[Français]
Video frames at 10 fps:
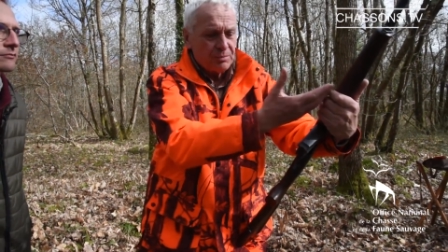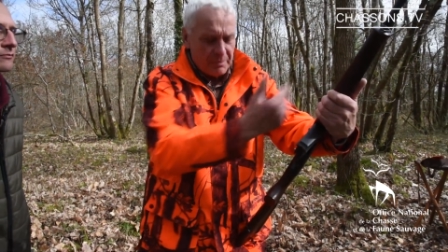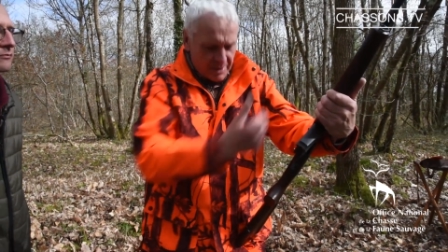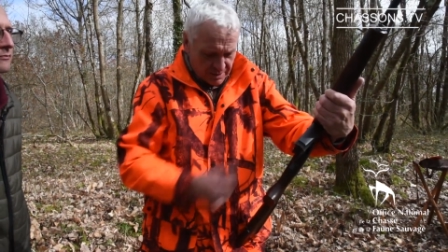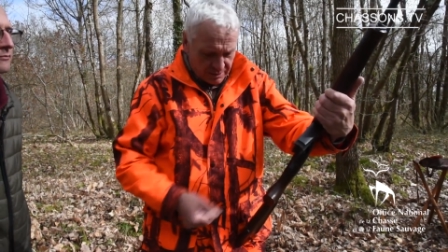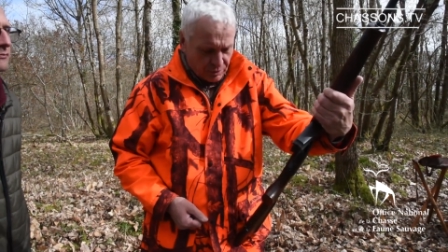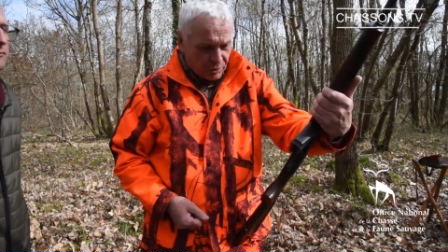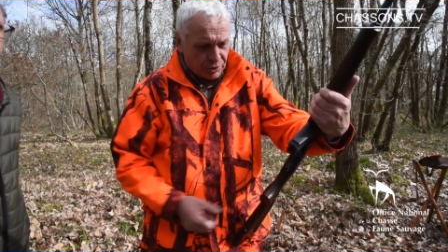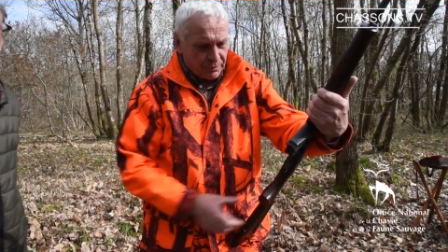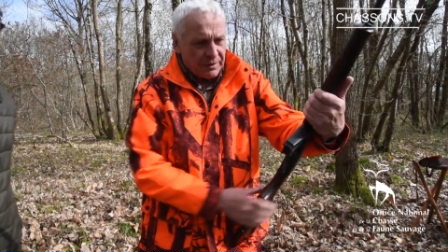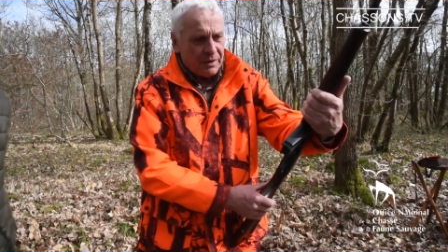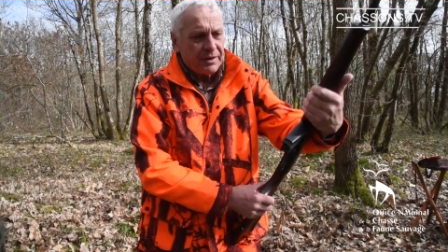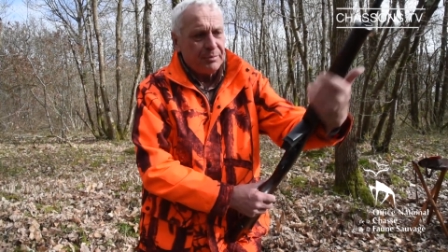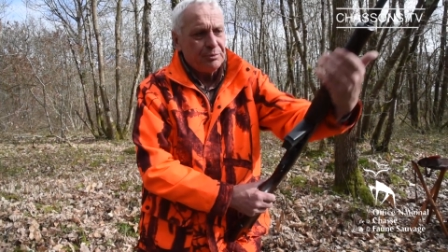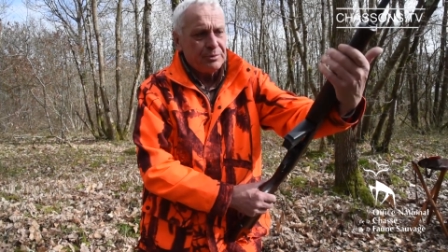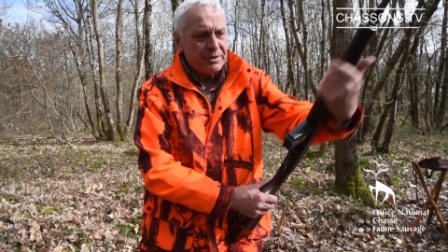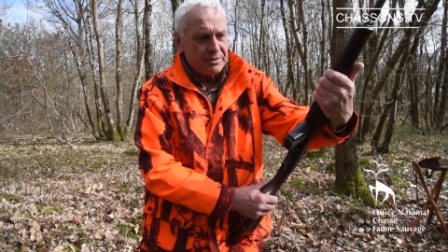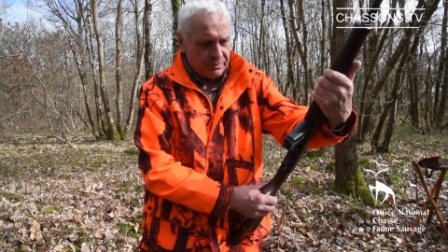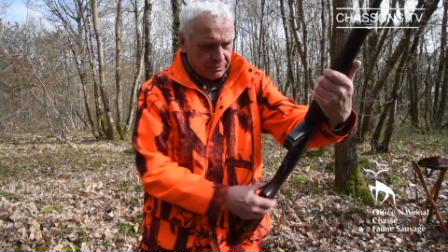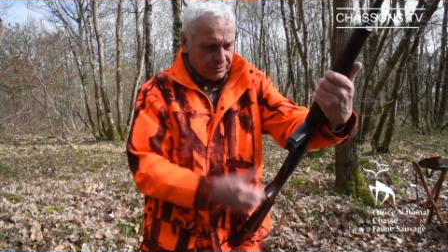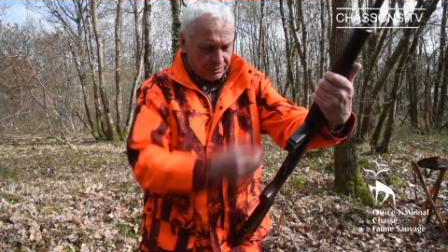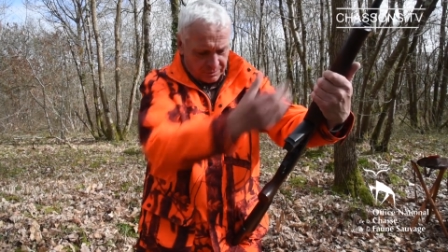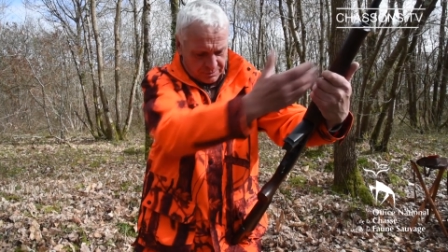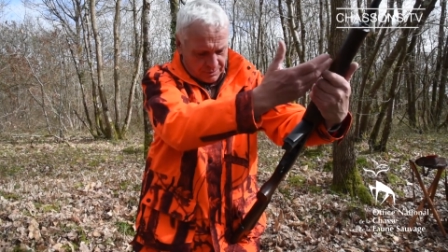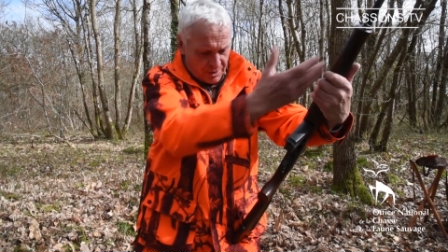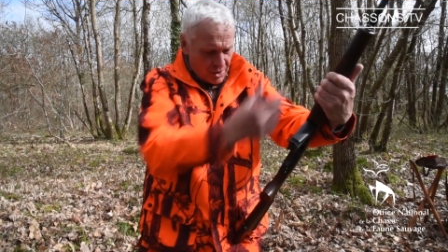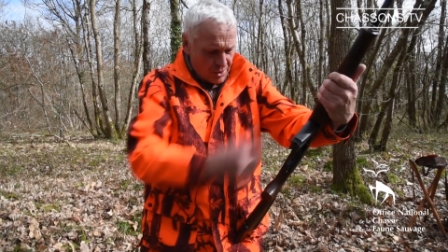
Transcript: Ma main gauche vient en appui sur le,